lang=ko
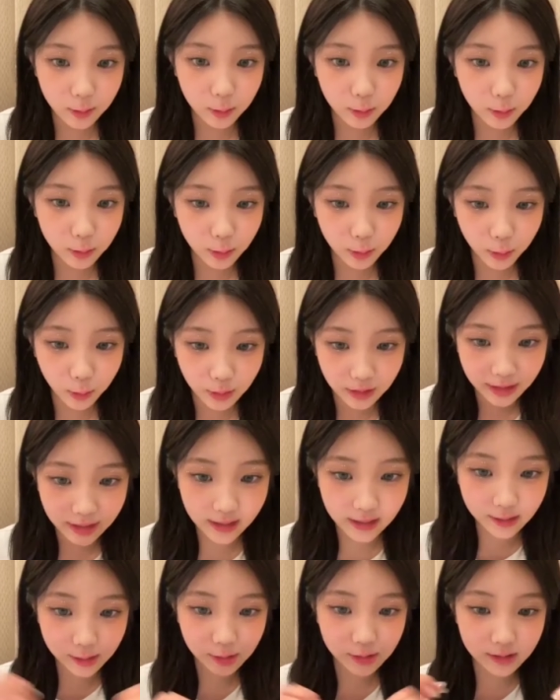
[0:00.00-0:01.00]
또 또 또
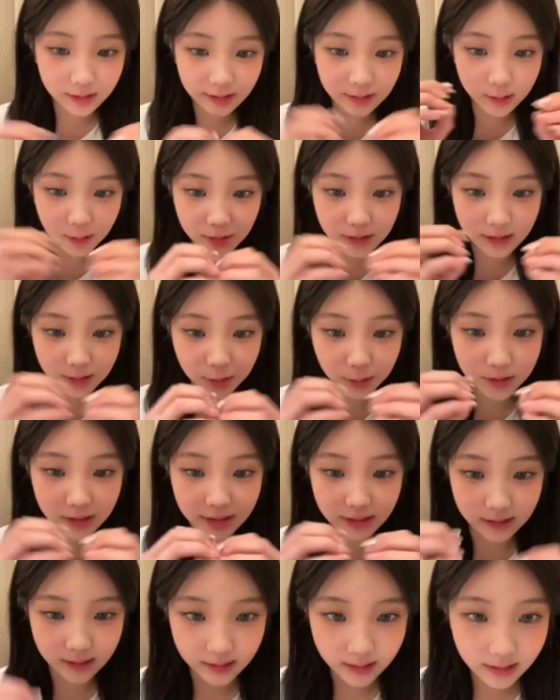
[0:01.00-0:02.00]
얘기할 수 있는 소스
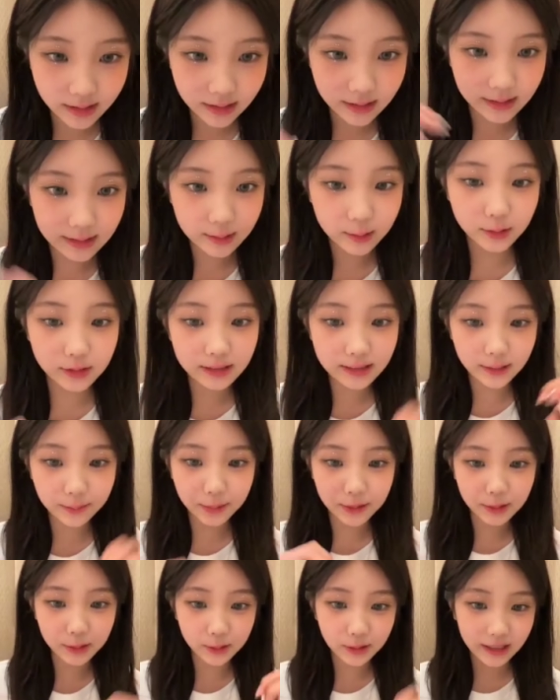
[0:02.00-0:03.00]
소스
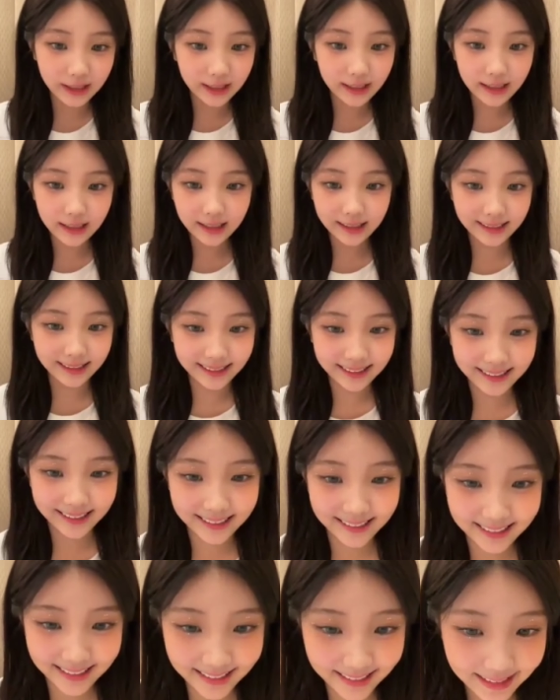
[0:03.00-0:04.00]
소스가 필요해.
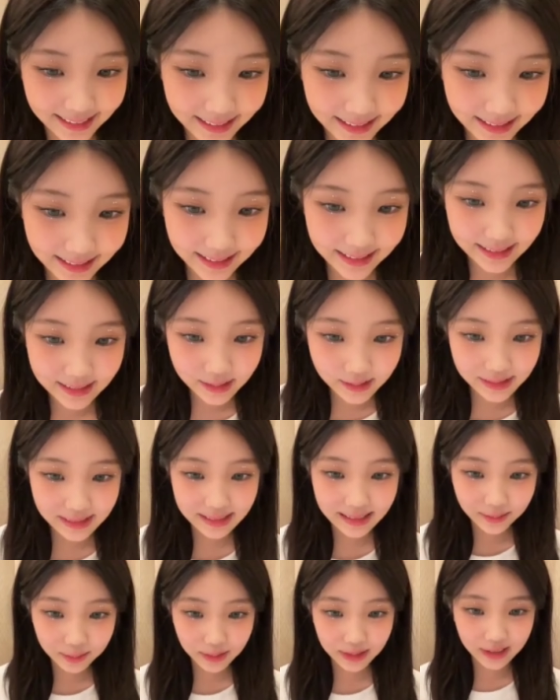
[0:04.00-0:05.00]

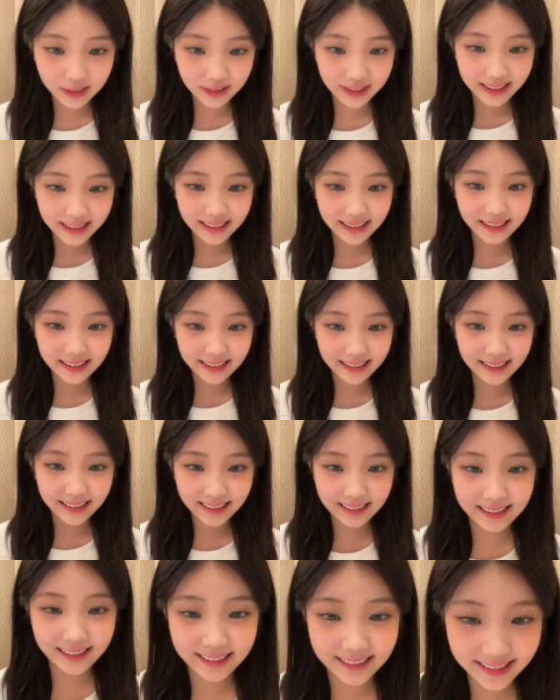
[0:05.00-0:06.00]
소스가
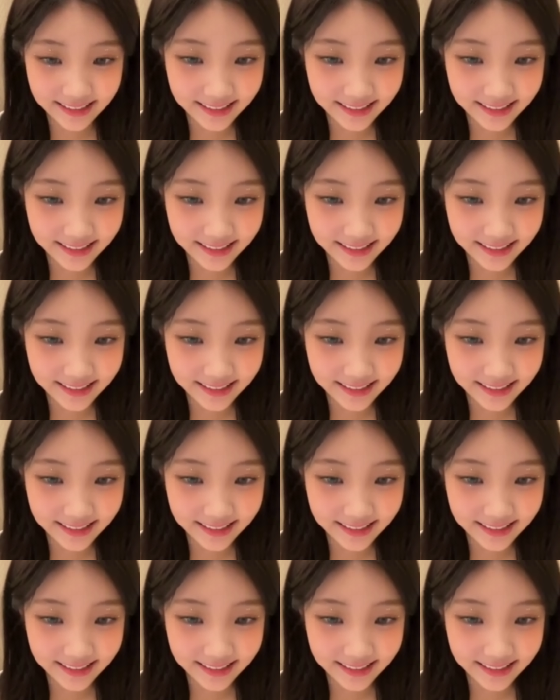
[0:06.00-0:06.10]
필요해.